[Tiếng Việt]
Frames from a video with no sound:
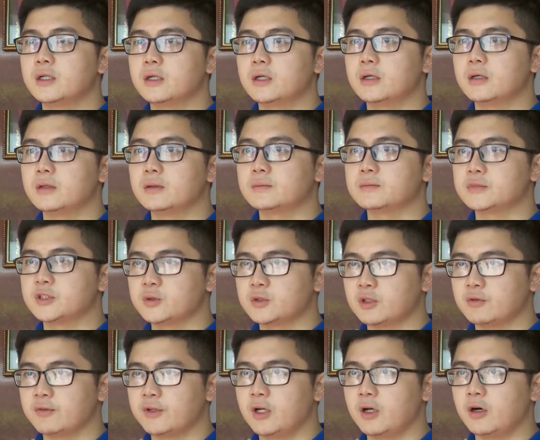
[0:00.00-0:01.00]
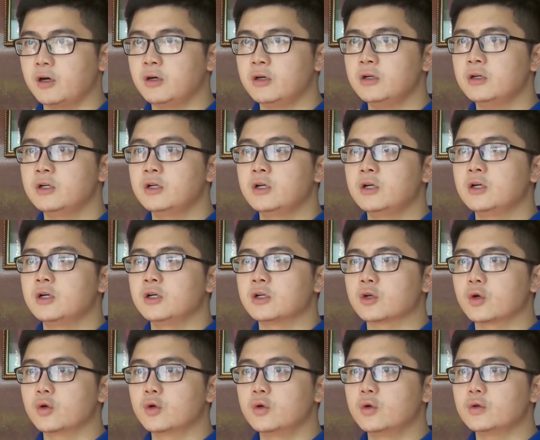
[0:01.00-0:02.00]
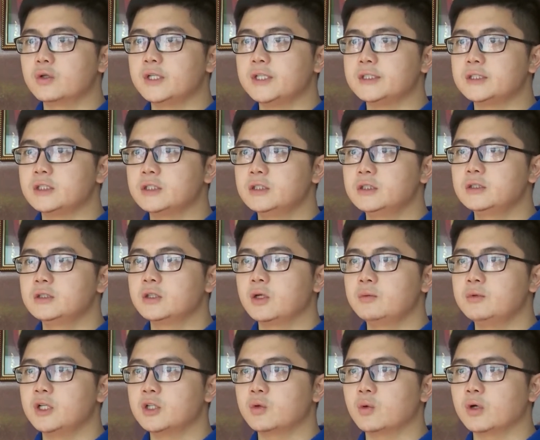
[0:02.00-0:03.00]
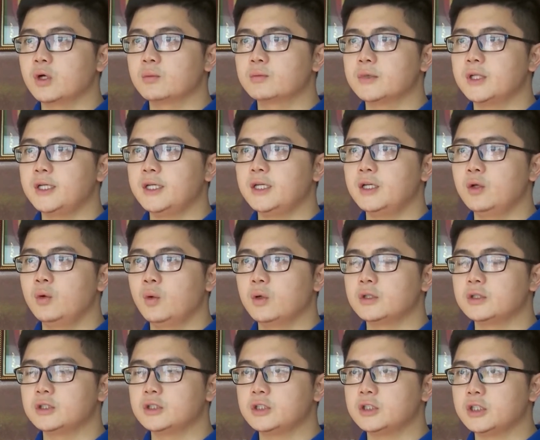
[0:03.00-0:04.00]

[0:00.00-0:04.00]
À, song song với đó, đội ngũ kỹ sư công nhân của công ty luôn